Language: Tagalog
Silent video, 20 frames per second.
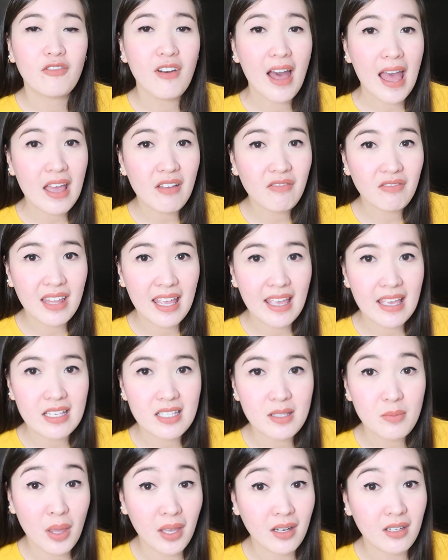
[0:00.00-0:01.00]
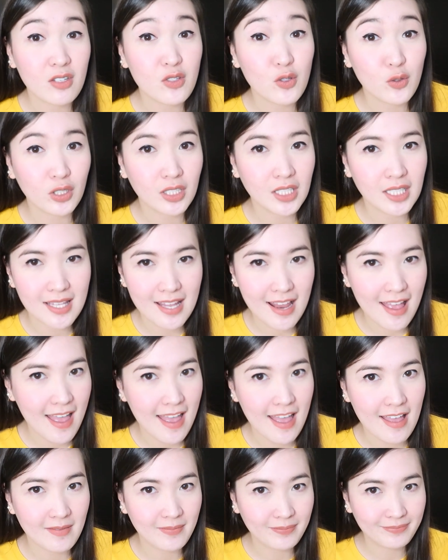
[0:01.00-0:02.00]
5 days may result
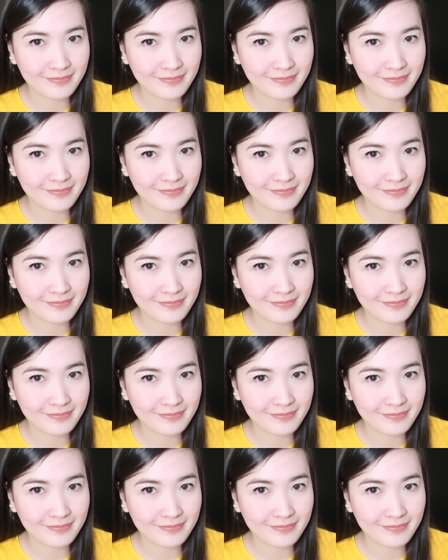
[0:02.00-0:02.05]
na.